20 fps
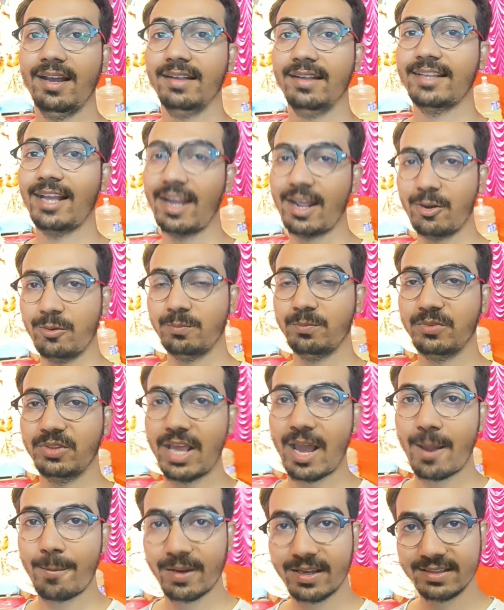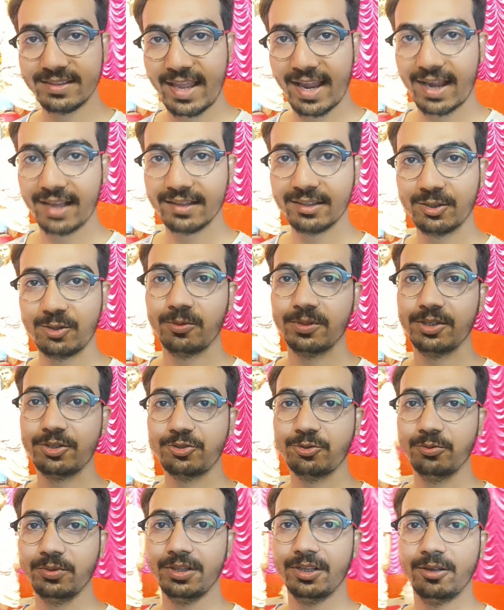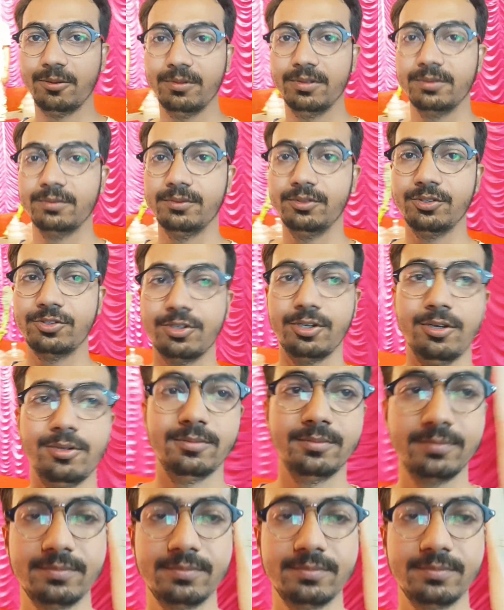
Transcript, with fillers: তাহলে আরও আমাকে দেখাতে তোমাদের সুবিধা হবে তো চলো